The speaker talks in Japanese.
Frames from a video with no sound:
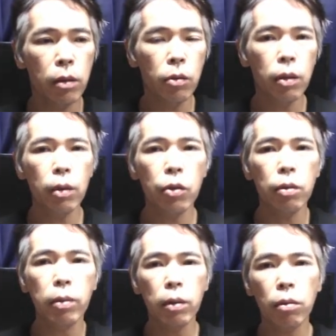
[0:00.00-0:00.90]
それは
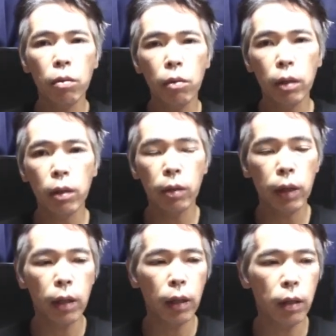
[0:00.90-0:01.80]
自分のところに降
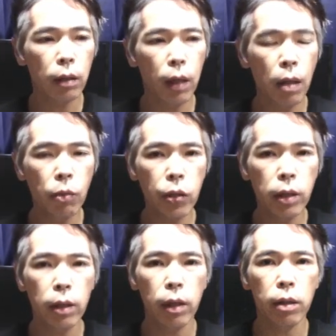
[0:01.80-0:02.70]
りかかるかも
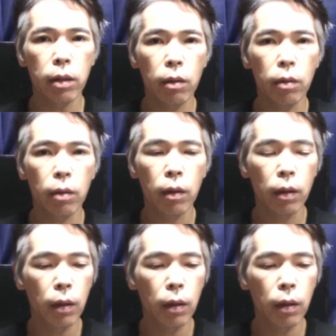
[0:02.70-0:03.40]
しれないですけど